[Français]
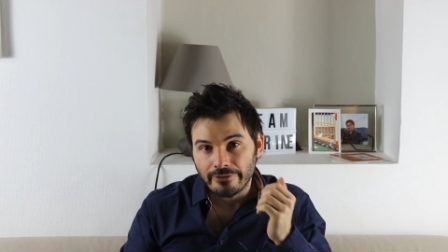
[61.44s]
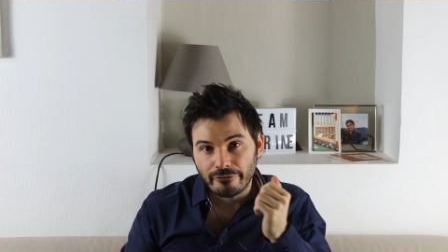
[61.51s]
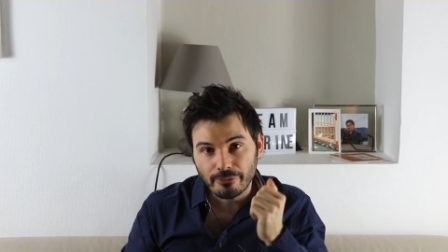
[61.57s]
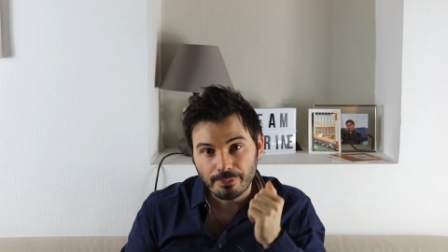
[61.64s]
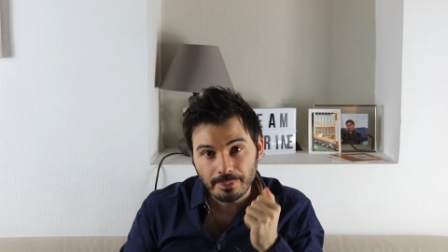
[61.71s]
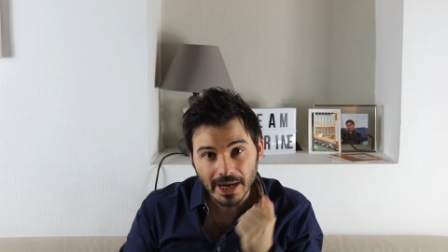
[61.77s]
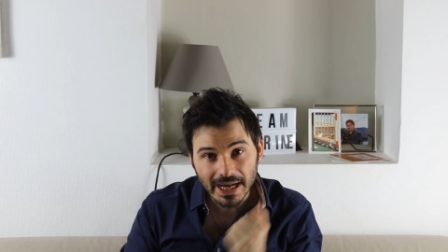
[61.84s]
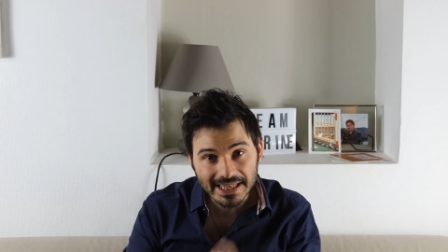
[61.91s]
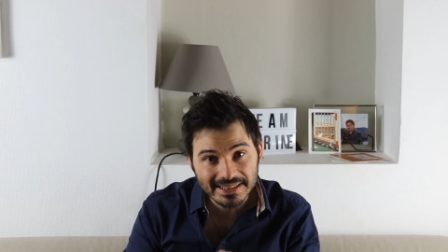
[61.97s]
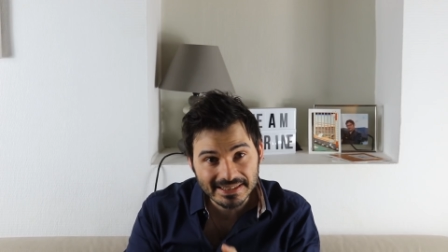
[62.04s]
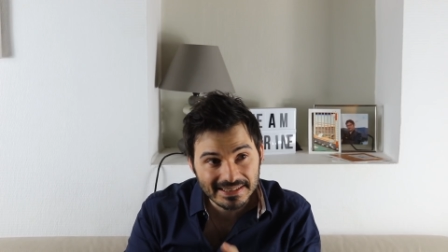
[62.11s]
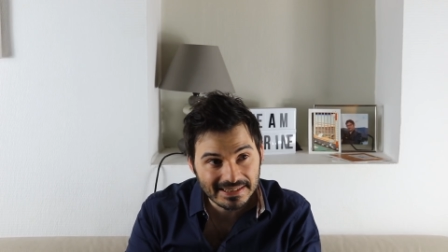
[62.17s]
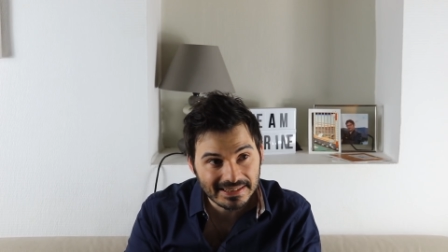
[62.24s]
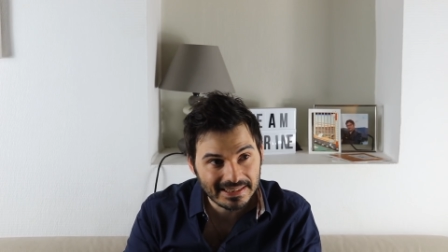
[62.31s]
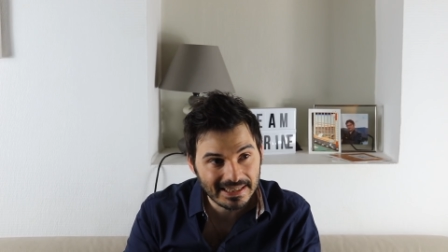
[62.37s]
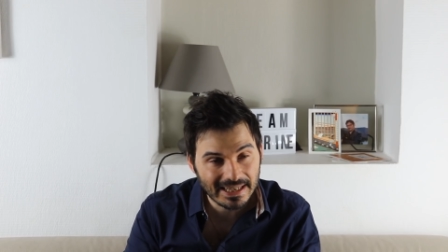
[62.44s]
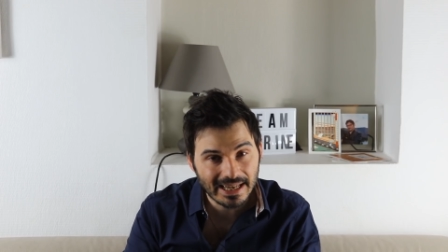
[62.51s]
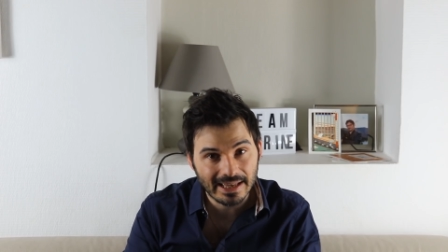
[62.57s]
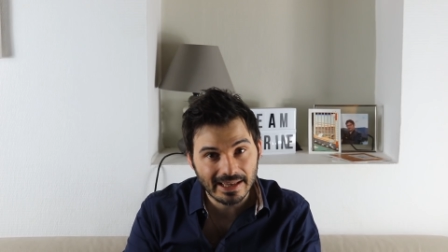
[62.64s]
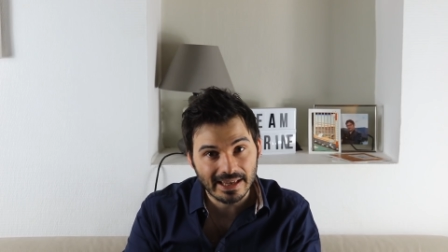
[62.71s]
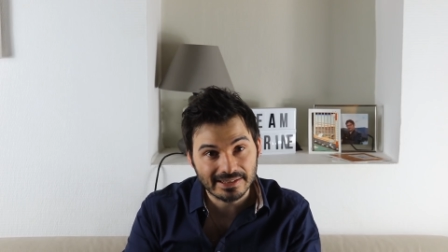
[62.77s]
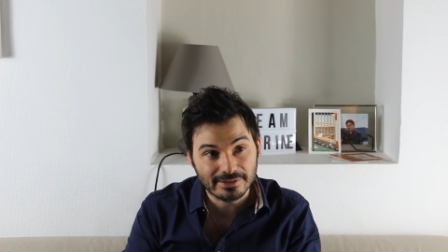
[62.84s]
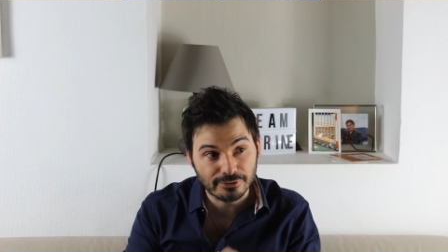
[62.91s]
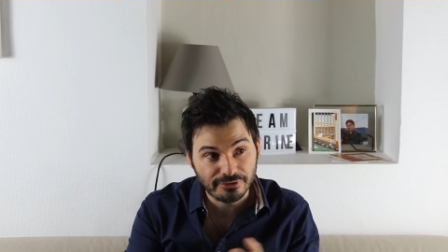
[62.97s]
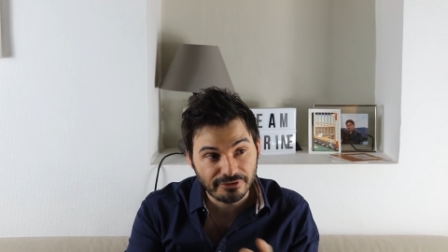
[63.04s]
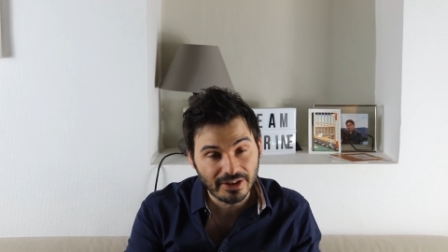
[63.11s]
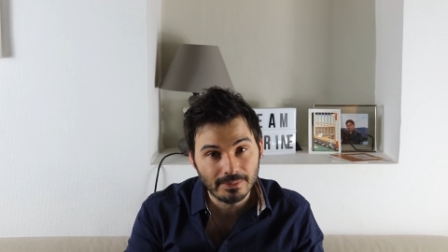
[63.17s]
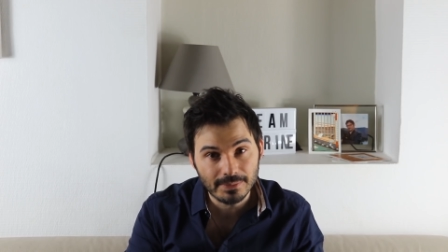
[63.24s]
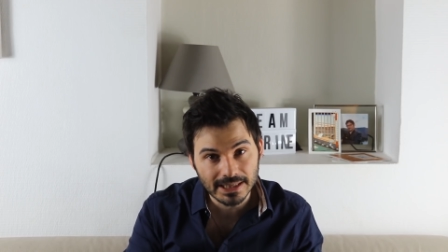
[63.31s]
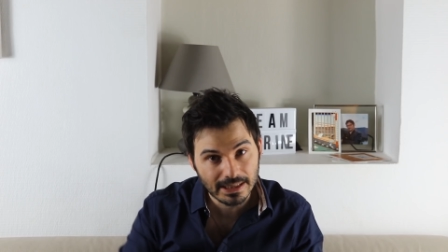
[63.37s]
Faut pas hésiter à, se
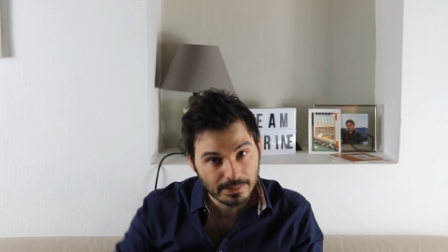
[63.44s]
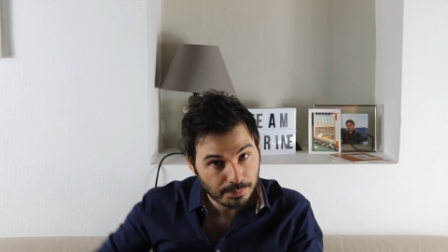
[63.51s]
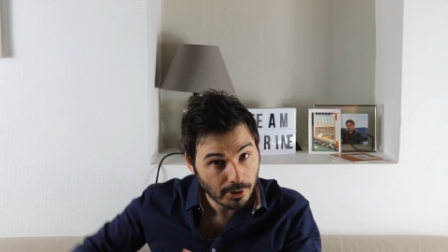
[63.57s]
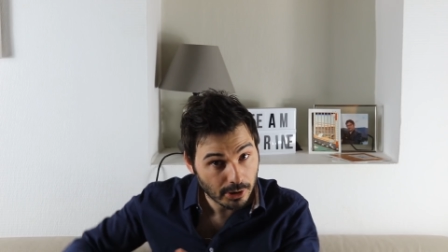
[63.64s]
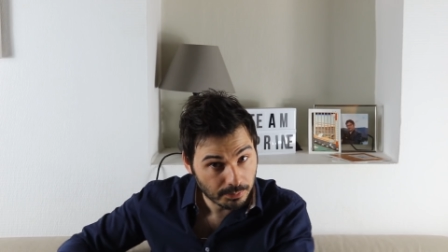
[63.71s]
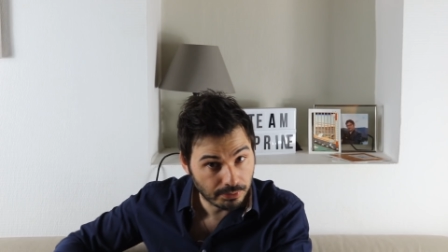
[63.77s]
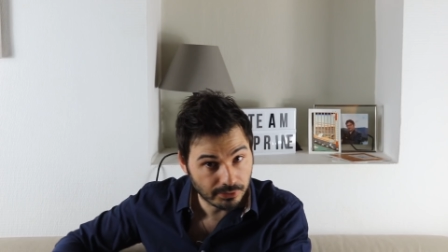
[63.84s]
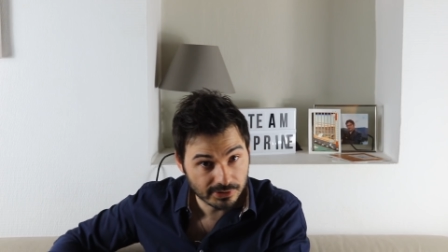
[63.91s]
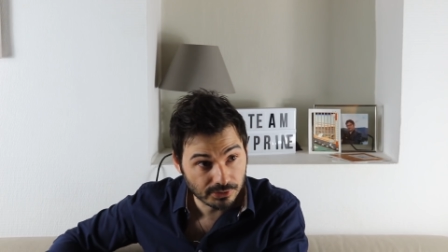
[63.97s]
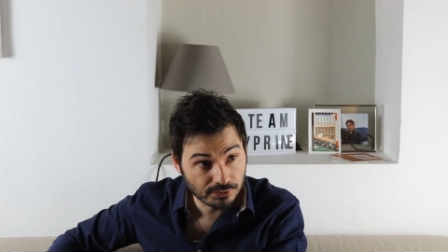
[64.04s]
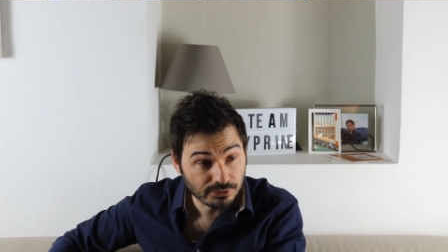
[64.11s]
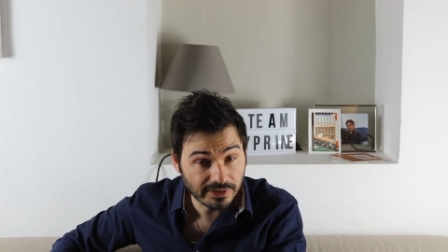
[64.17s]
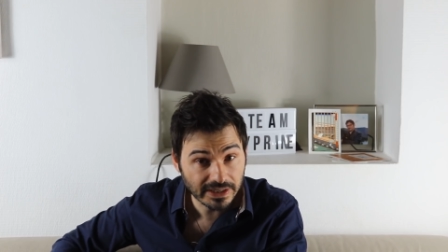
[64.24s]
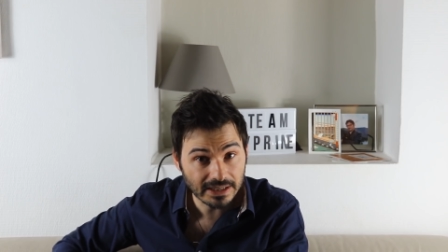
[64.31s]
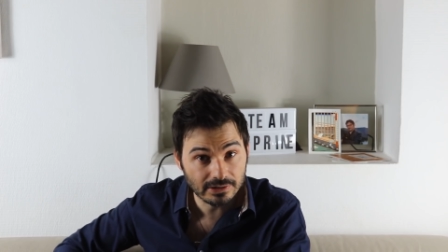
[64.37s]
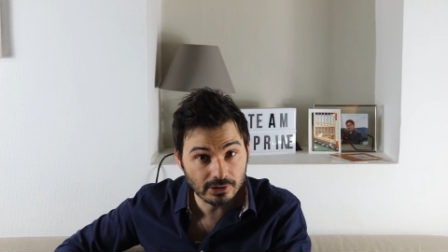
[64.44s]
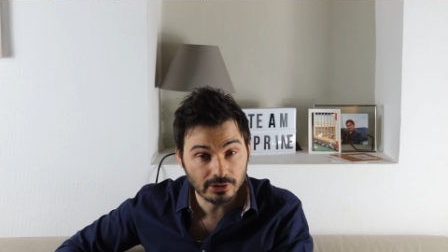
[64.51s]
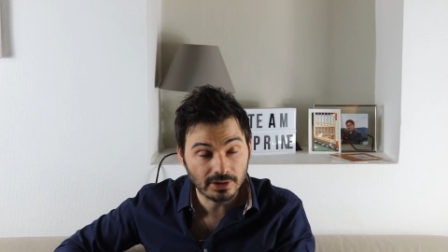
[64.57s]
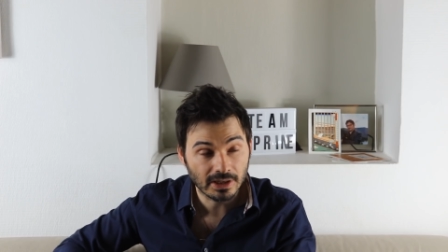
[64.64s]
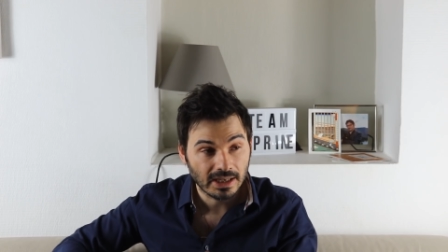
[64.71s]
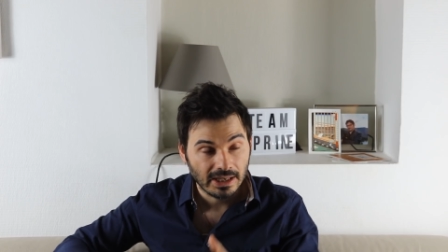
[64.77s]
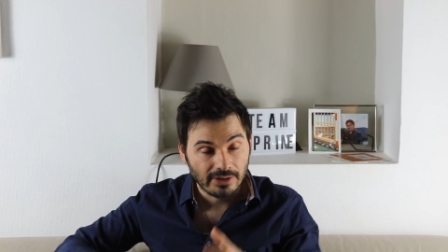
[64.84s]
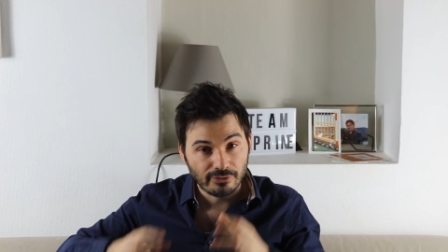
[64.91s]
fermer des portes pour s'en ouvrir d'autres.